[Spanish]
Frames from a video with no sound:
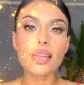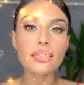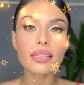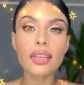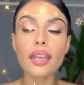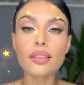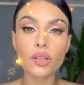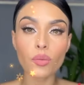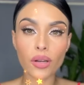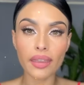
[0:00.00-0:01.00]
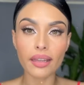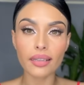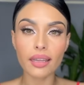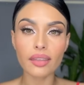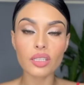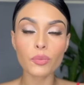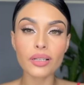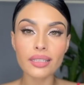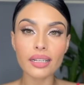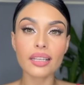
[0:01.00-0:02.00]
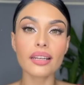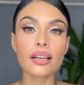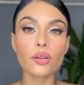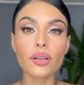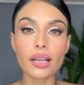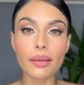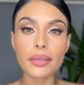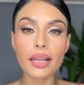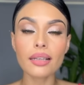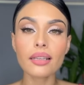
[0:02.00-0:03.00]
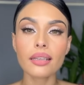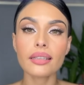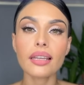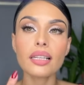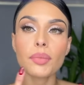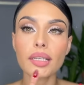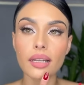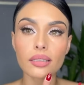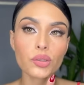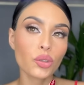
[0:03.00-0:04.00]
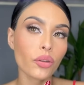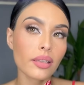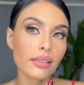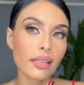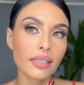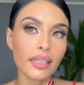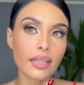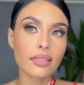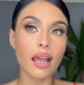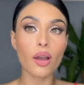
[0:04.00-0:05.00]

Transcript: así es como quedarían después de rellenar con el labial y eliminar todas las líneas.